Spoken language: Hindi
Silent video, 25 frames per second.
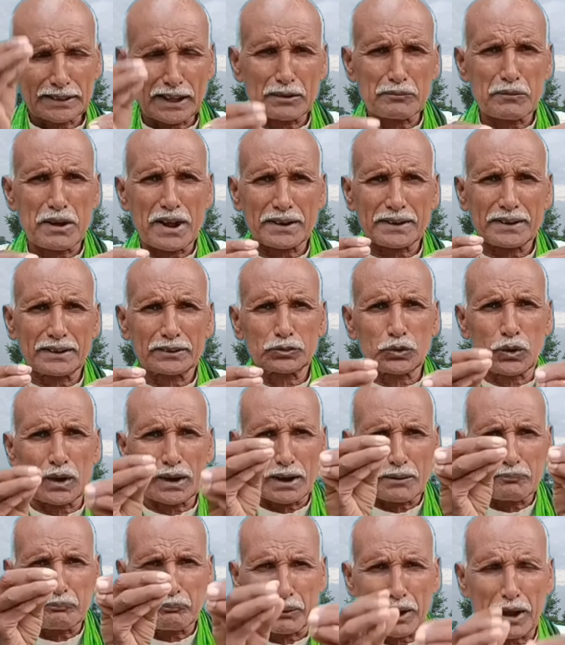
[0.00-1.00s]
चंद्रमा के
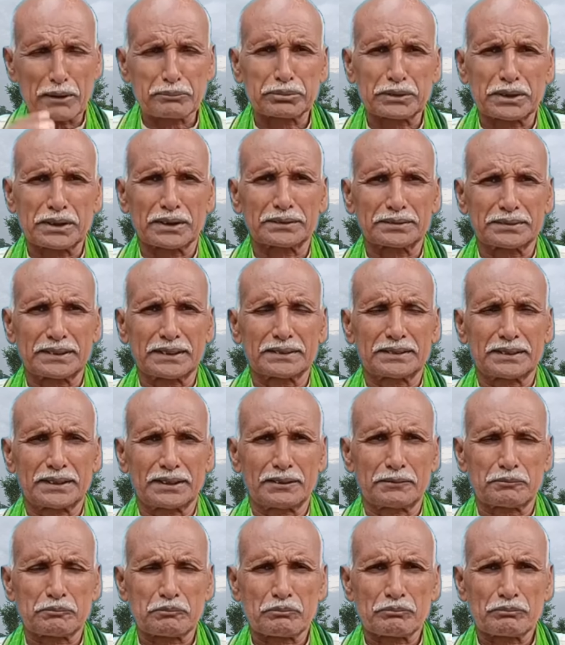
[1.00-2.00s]
द्वारा प्राप्त करते
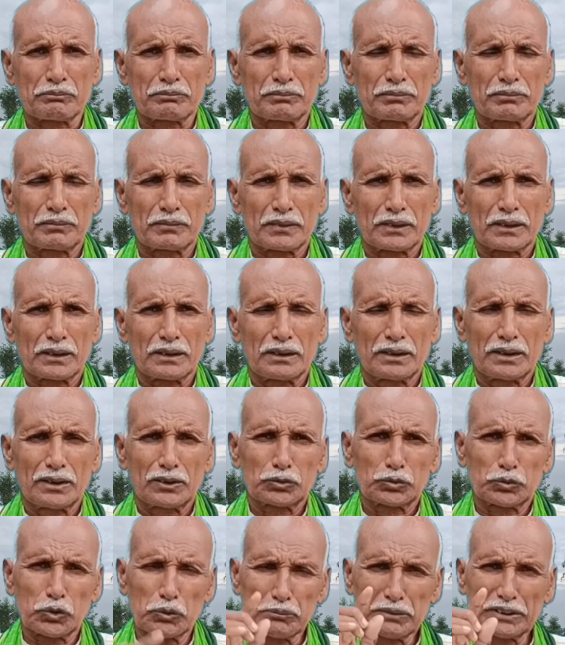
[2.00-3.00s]
थे
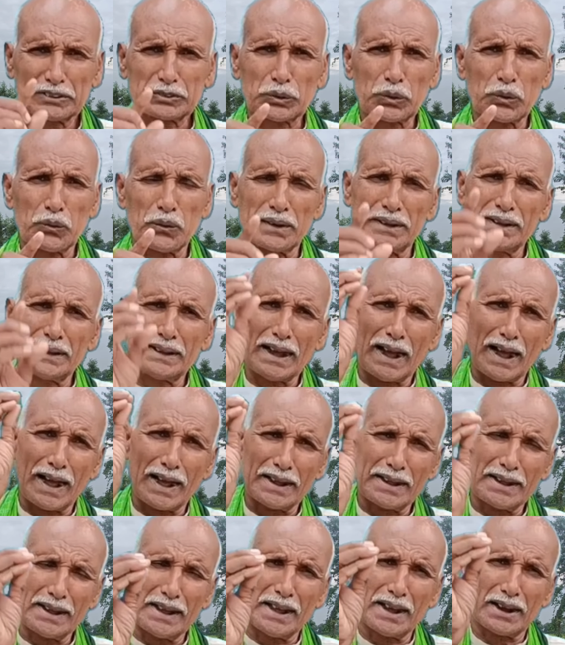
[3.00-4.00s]
तो मित्रों
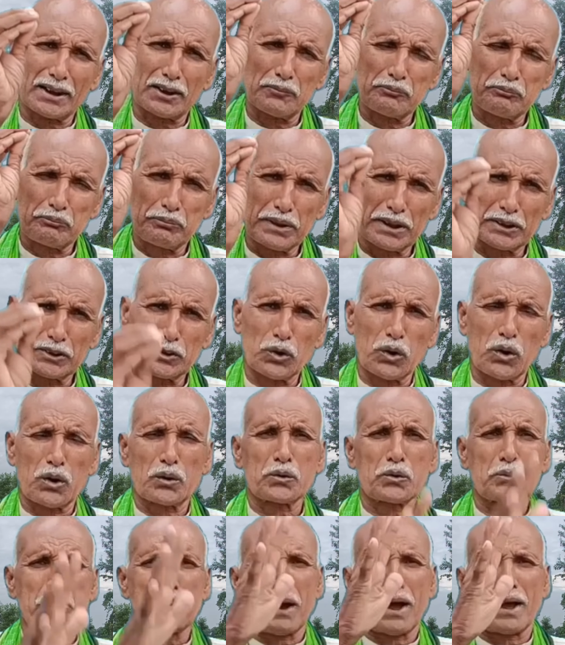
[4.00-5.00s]
यह एक
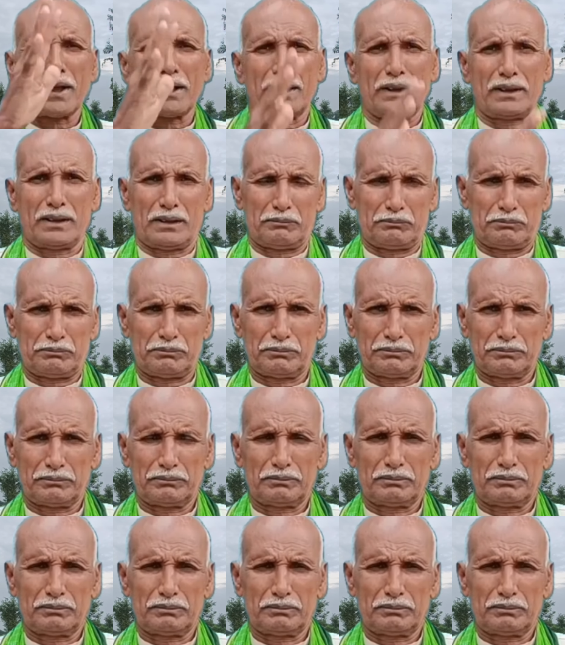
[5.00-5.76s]
बेजोड़ उपाय है